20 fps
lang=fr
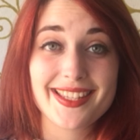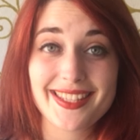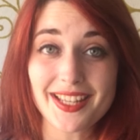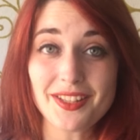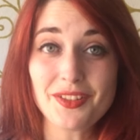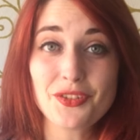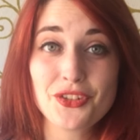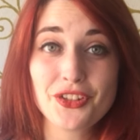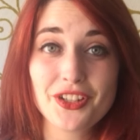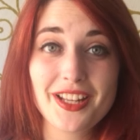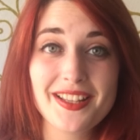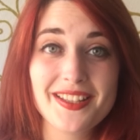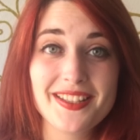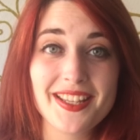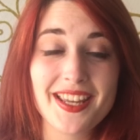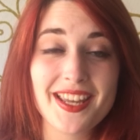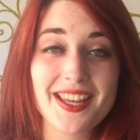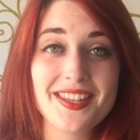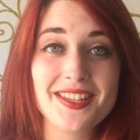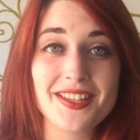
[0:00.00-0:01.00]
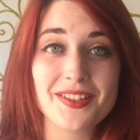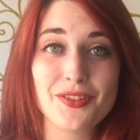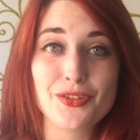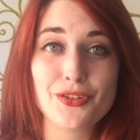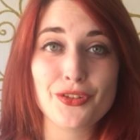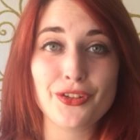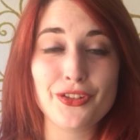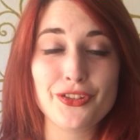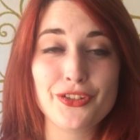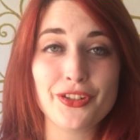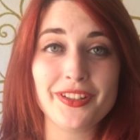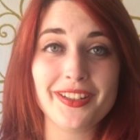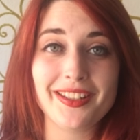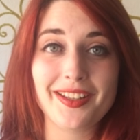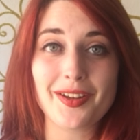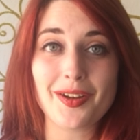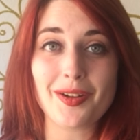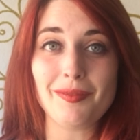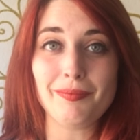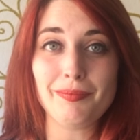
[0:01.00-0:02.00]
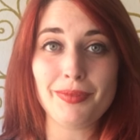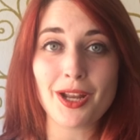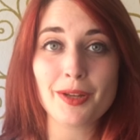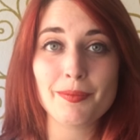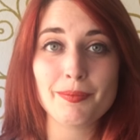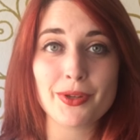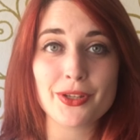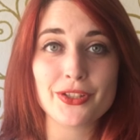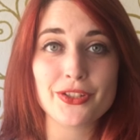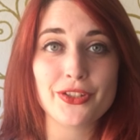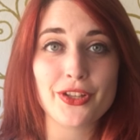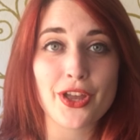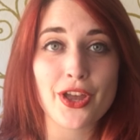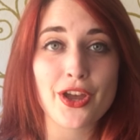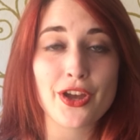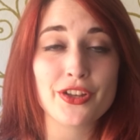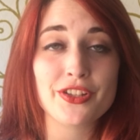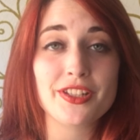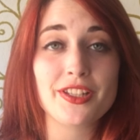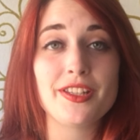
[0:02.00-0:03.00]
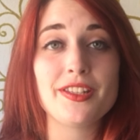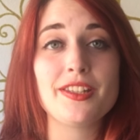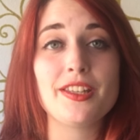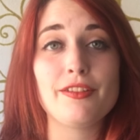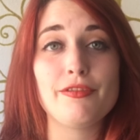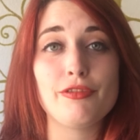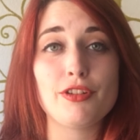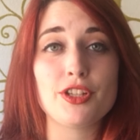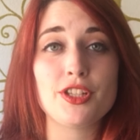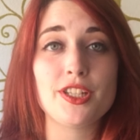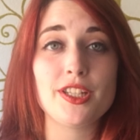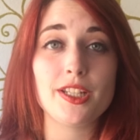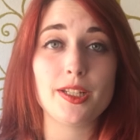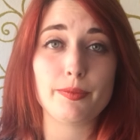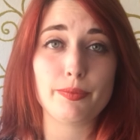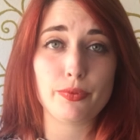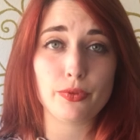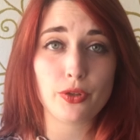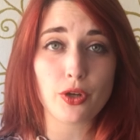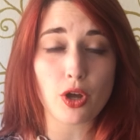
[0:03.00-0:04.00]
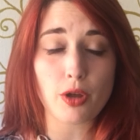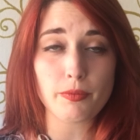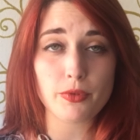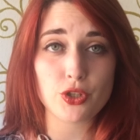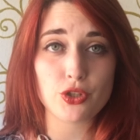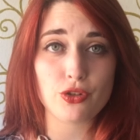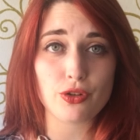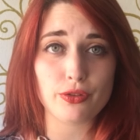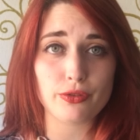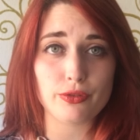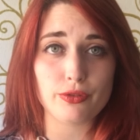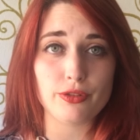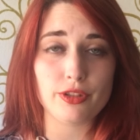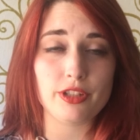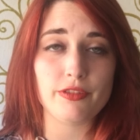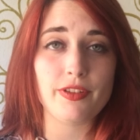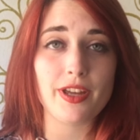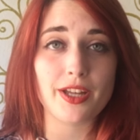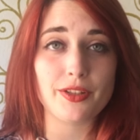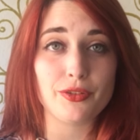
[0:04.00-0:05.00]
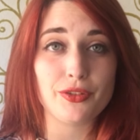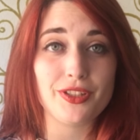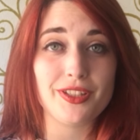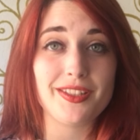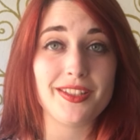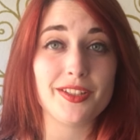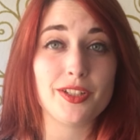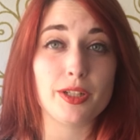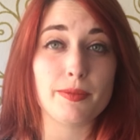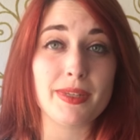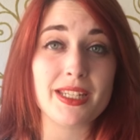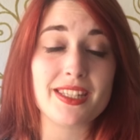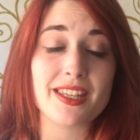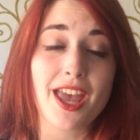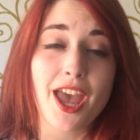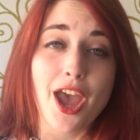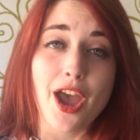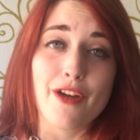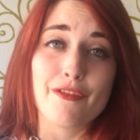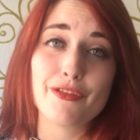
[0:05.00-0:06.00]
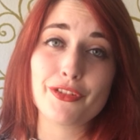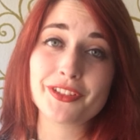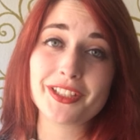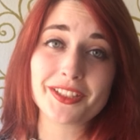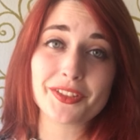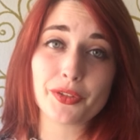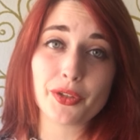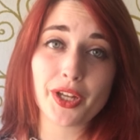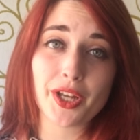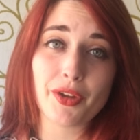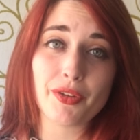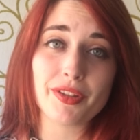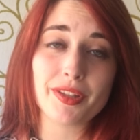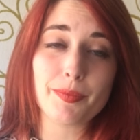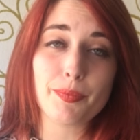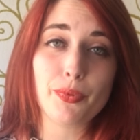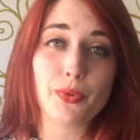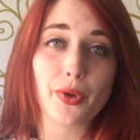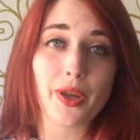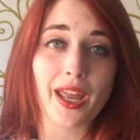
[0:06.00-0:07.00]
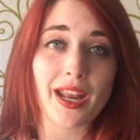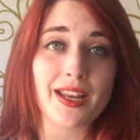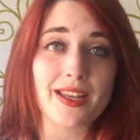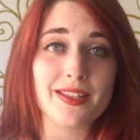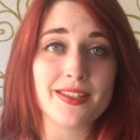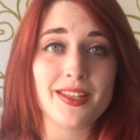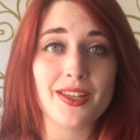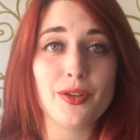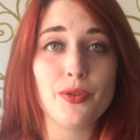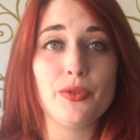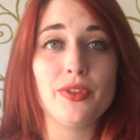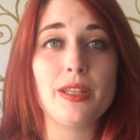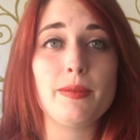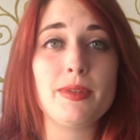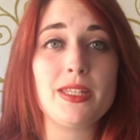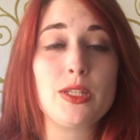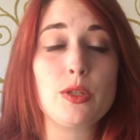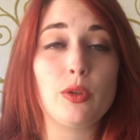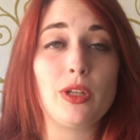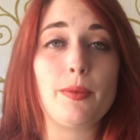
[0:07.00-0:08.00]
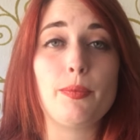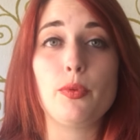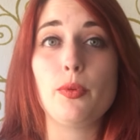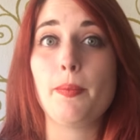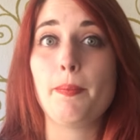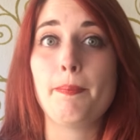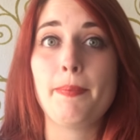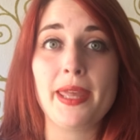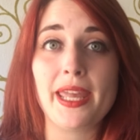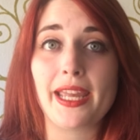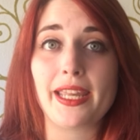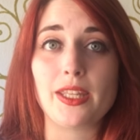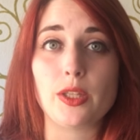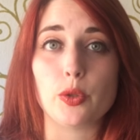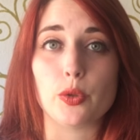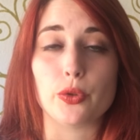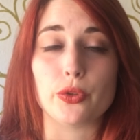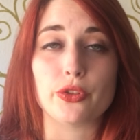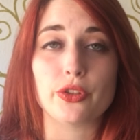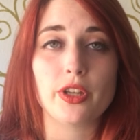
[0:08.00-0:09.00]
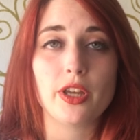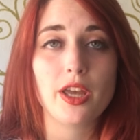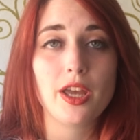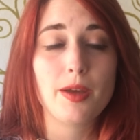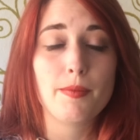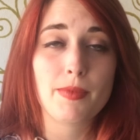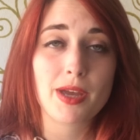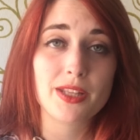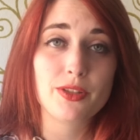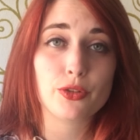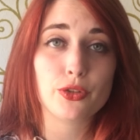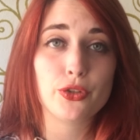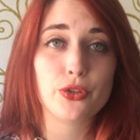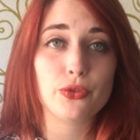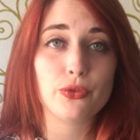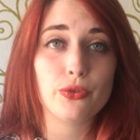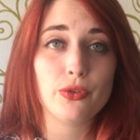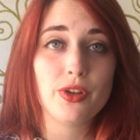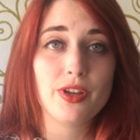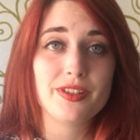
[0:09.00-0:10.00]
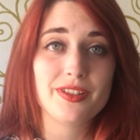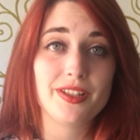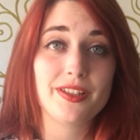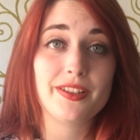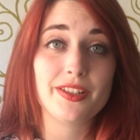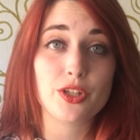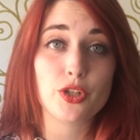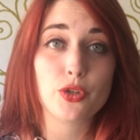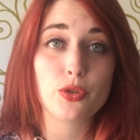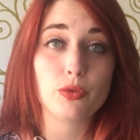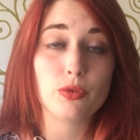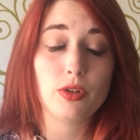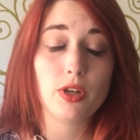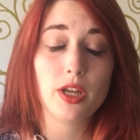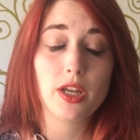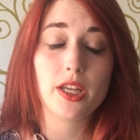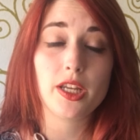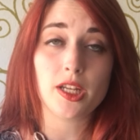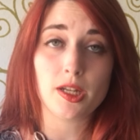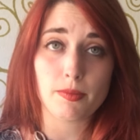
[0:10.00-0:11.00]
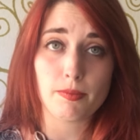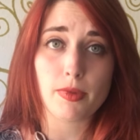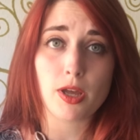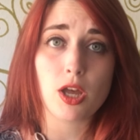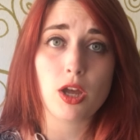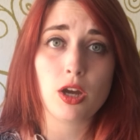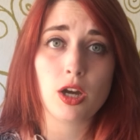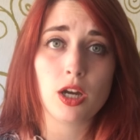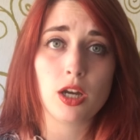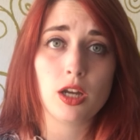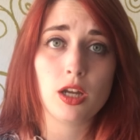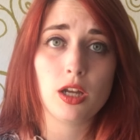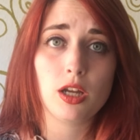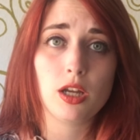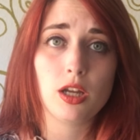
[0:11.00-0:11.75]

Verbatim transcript: C'est toujours l'été, c'est toujours le temps des grands blockbusters, et cette fois-ci, les plus grands méchants de l'univers de DC Comics vont être réunis pour réaliser une des missions les plus périlleuses. Mais attention, s'ils échouent, ils meurent.